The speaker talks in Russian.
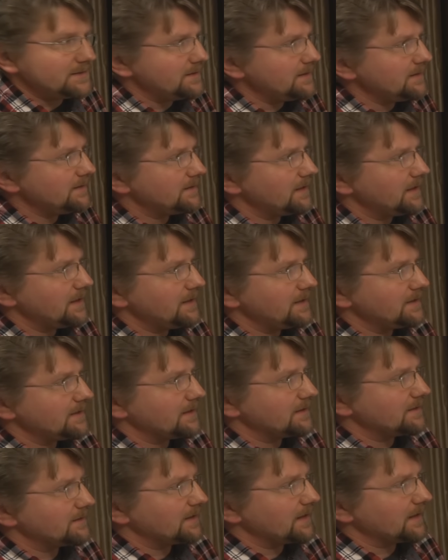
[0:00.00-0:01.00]
си, да,
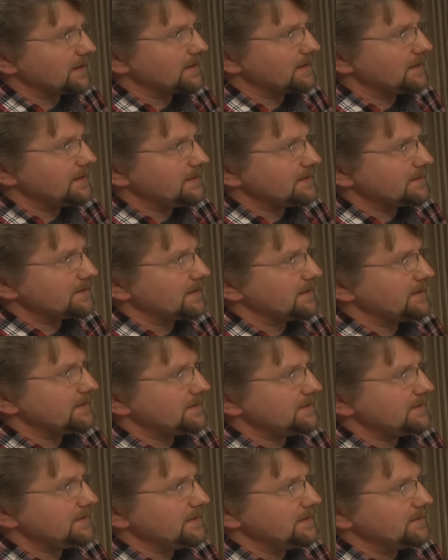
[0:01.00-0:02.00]
или как английское
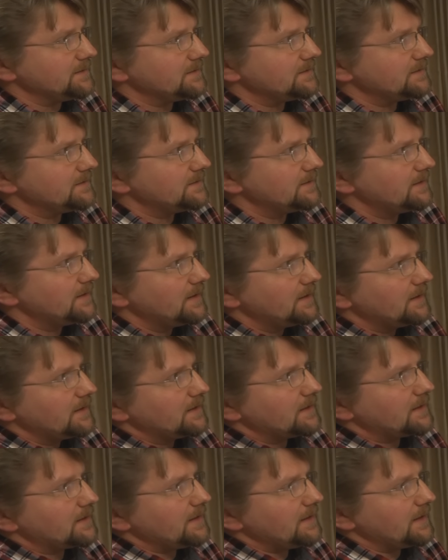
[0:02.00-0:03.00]
си.
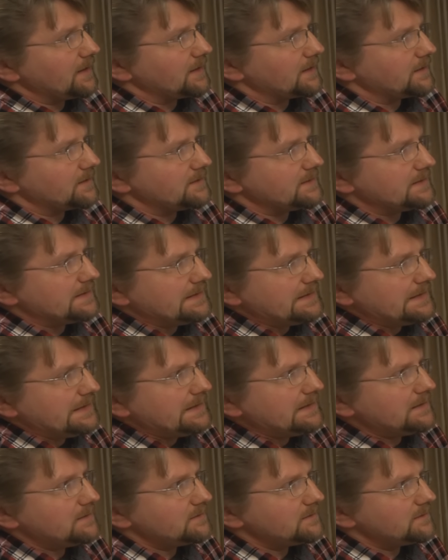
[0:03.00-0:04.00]
Ре,
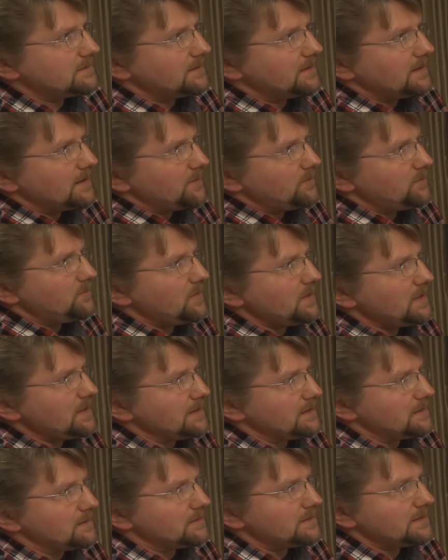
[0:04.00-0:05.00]
ди,
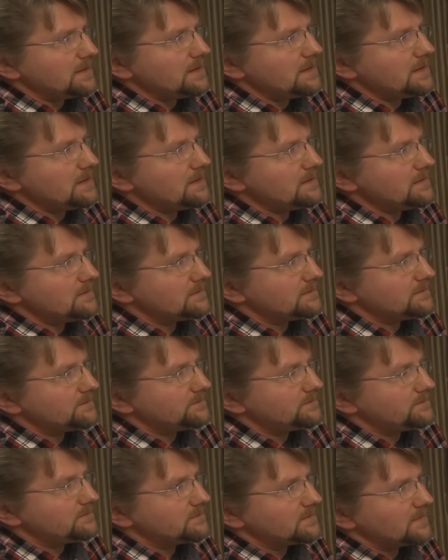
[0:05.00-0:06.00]
ми, и,
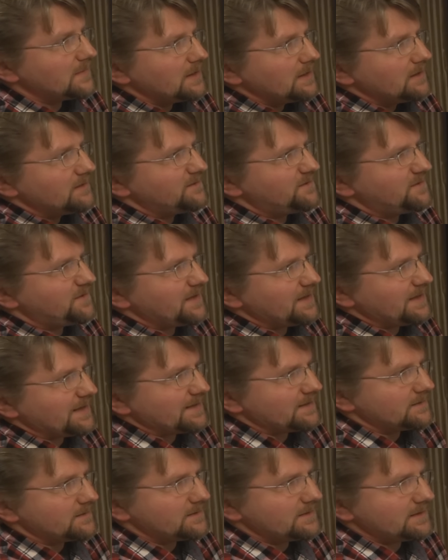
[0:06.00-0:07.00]

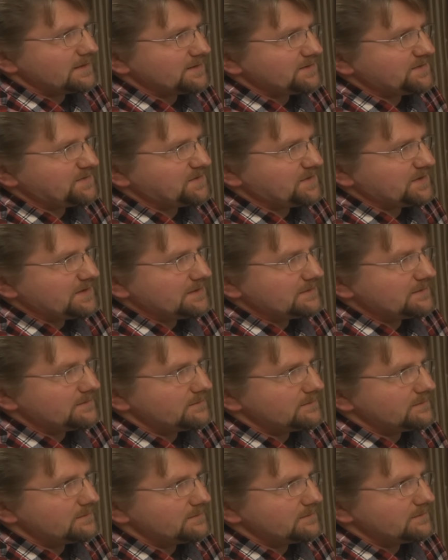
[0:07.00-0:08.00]
фа, ф,
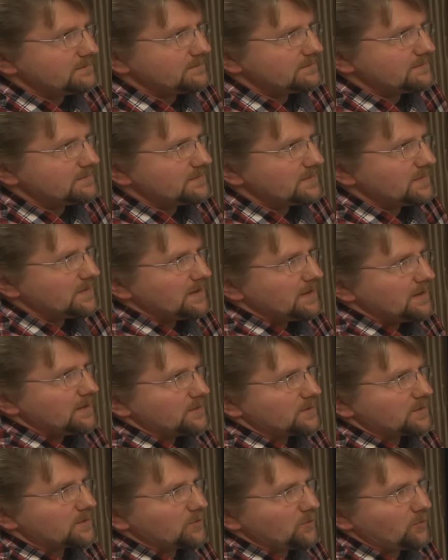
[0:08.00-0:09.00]

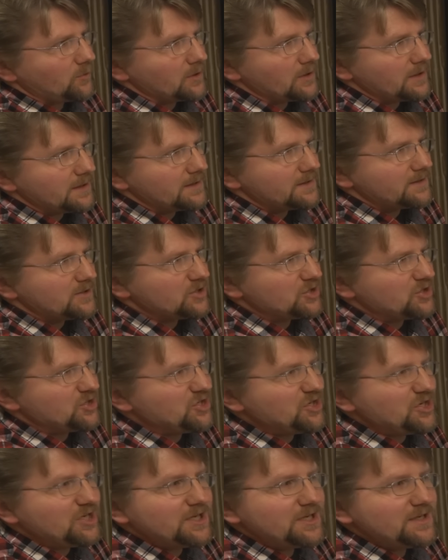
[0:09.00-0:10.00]
соль,
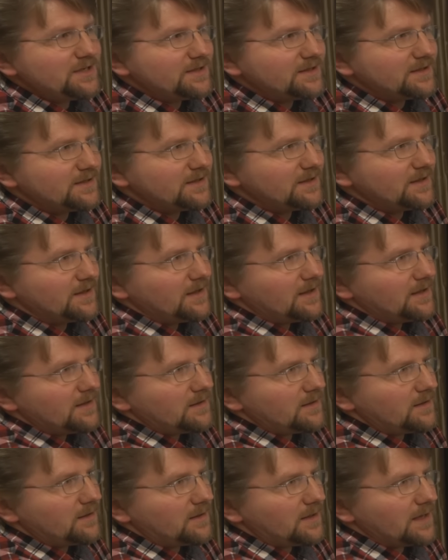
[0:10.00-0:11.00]
G
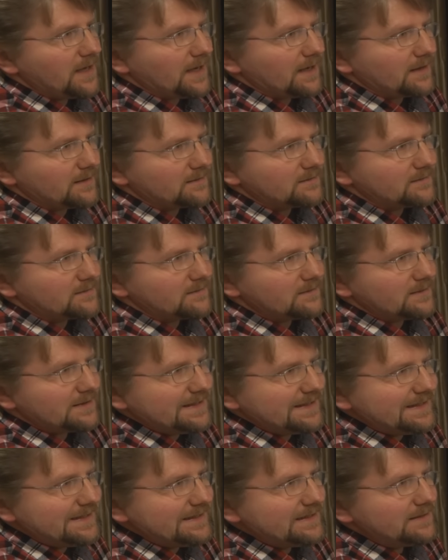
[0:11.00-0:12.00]
или A,
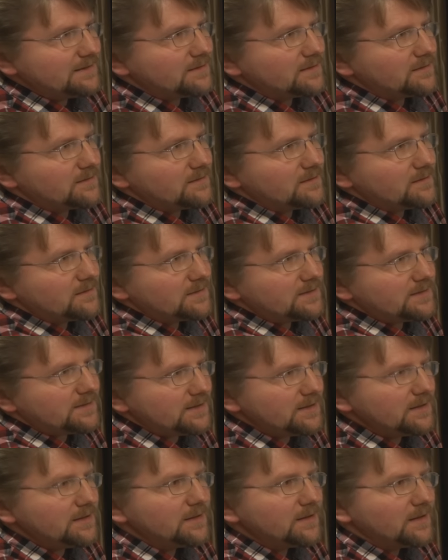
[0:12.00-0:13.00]

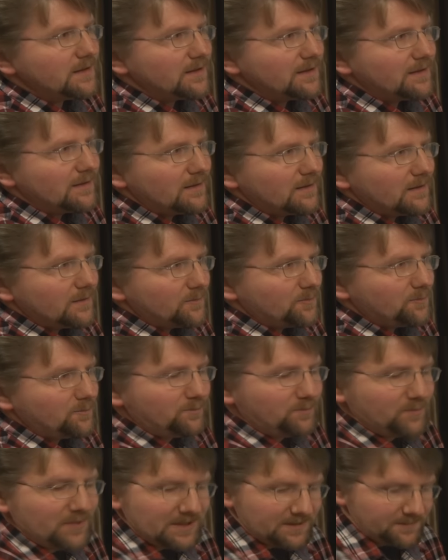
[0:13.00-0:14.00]
C,
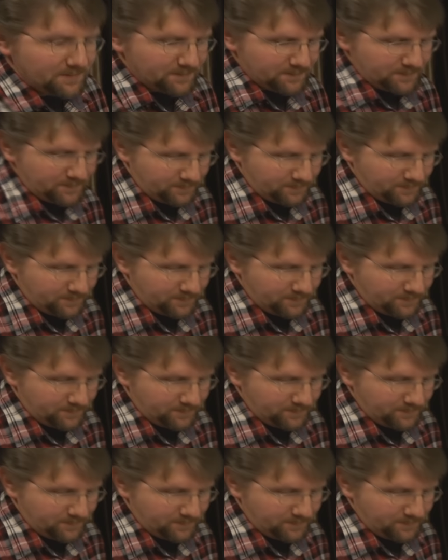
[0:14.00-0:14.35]
B.